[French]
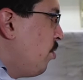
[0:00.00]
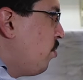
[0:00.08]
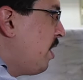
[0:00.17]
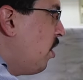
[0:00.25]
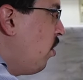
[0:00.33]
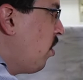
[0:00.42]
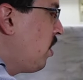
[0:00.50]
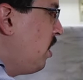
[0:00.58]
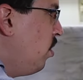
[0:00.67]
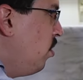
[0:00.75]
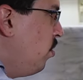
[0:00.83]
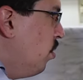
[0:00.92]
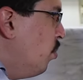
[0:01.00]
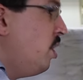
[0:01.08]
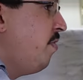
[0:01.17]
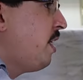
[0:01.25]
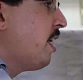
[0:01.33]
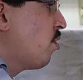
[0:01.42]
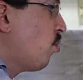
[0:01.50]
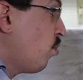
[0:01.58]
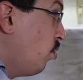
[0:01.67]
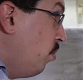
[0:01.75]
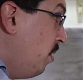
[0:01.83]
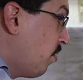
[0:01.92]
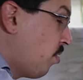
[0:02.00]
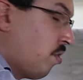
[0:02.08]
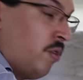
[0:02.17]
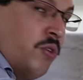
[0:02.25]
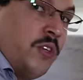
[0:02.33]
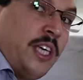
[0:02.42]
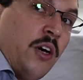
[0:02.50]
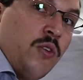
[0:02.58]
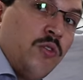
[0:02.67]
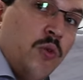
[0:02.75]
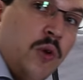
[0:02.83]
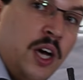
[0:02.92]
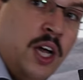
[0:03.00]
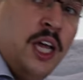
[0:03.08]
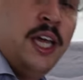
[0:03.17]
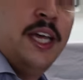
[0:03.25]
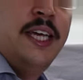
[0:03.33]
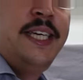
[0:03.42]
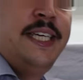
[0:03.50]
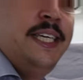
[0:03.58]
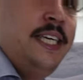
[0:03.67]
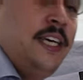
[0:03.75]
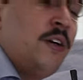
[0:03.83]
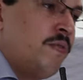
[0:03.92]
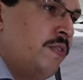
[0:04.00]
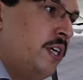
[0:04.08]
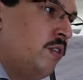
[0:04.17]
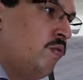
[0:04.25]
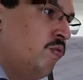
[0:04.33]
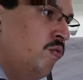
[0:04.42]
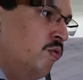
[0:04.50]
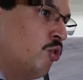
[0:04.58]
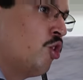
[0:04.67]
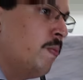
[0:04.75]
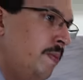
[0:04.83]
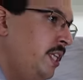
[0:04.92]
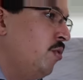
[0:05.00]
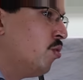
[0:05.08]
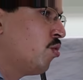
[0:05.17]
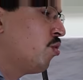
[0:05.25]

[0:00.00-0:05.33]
tout à l'heure, qui est une modification de 1943 et qui est en fait une copie de